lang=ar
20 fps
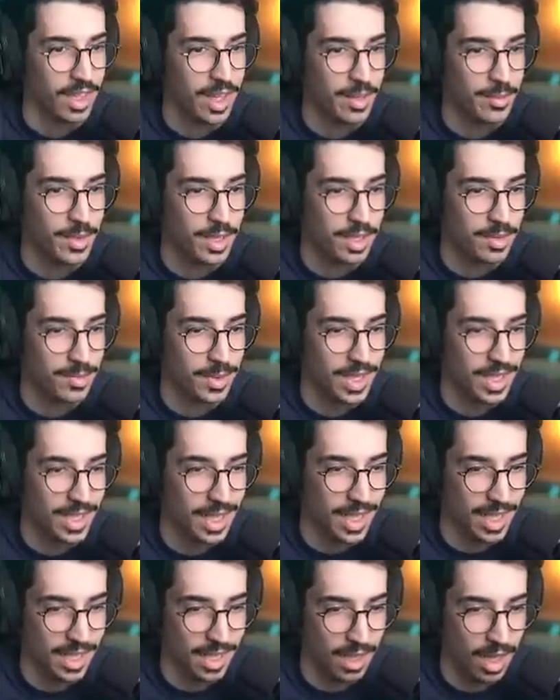فبسم
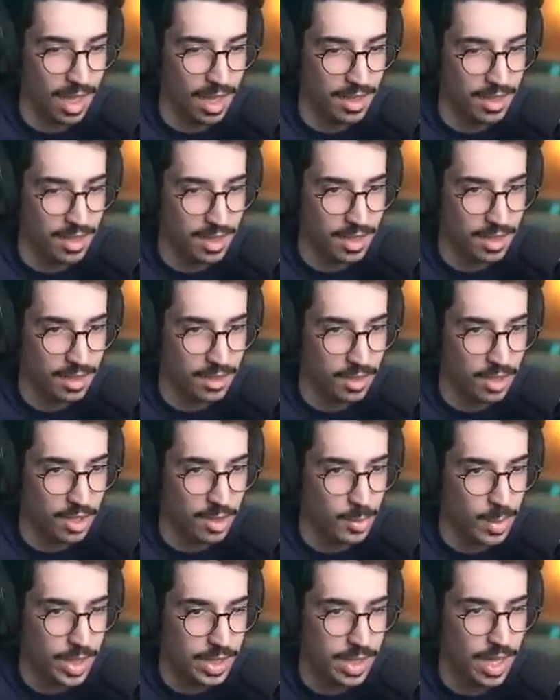الله ناخذ
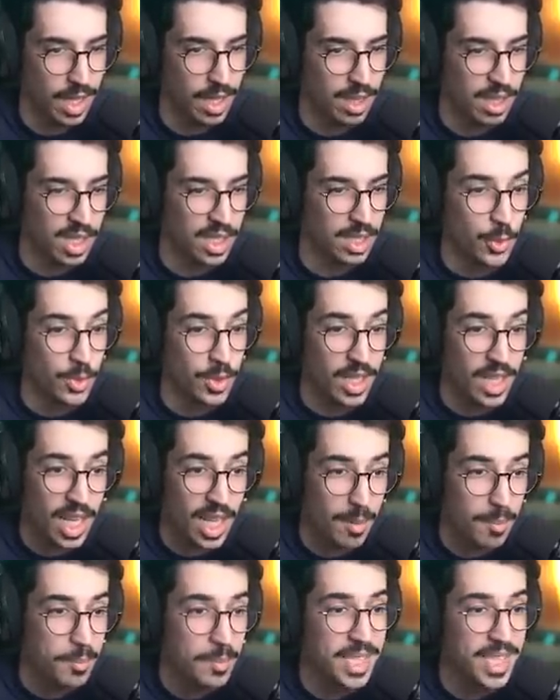الروكت باس هذا
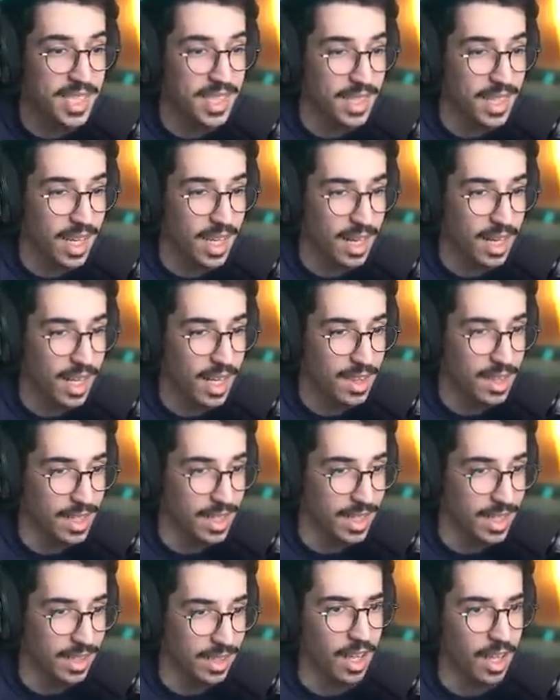ونلعب بالسياره هذه
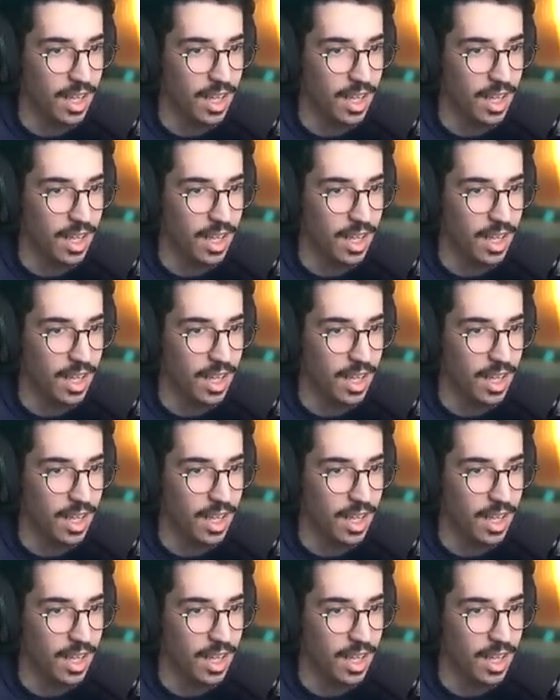الحين